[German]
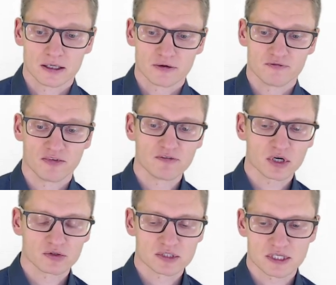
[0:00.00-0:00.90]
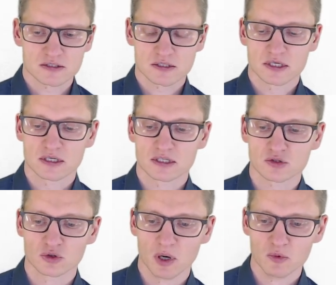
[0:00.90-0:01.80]
Wenn wir uns jetzt äh, das
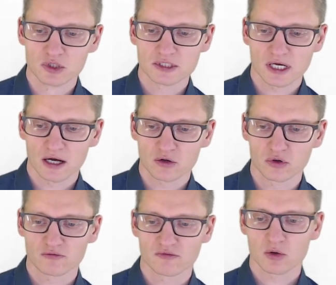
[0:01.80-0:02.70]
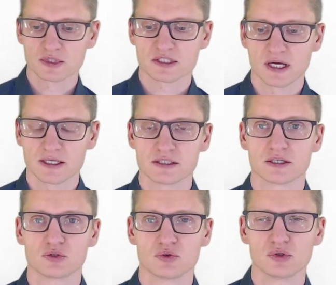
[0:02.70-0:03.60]
Ulmer Münster angucken, warum ist die
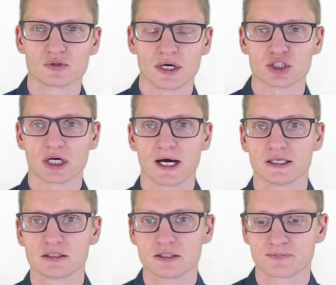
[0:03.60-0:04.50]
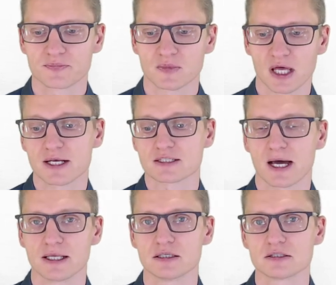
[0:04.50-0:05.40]
Architektur so entscheidend? Ja, das
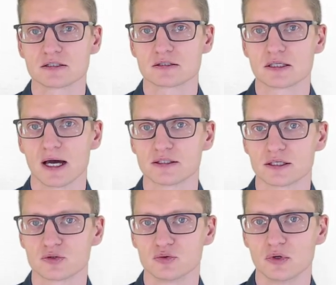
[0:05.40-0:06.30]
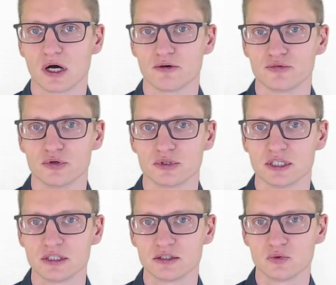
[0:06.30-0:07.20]
eine ist, die Architektur erfüllt
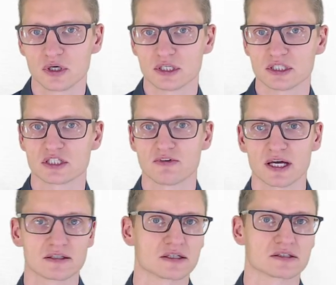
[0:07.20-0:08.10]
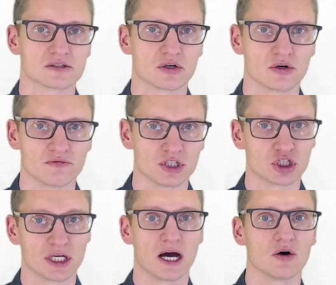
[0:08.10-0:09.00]
nicht nur den Zweck, dass es irgendwie
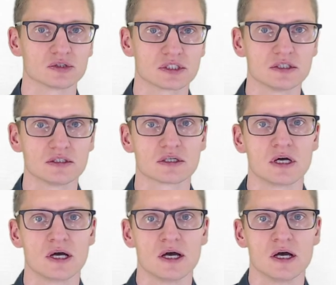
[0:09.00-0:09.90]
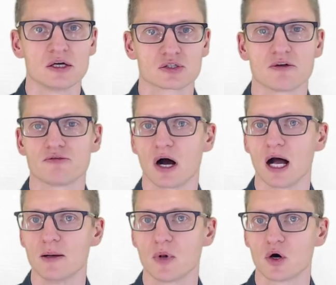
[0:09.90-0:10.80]
schick aussieht, sondern vor
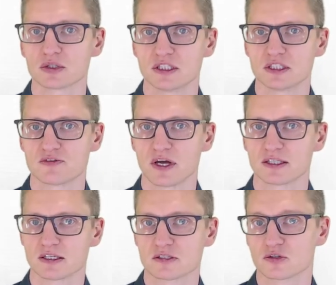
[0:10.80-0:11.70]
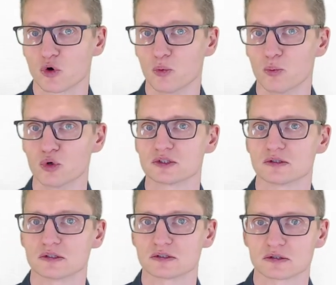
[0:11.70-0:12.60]
allem auch den Zweck, dass es
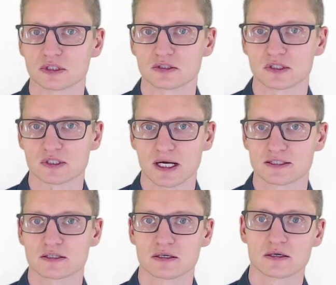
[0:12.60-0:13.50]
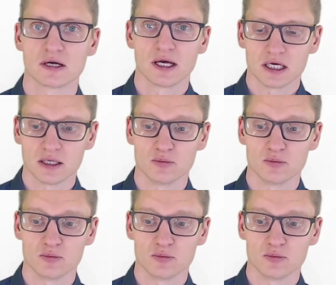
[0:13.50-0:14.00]
robust ist, dass das Ganze eben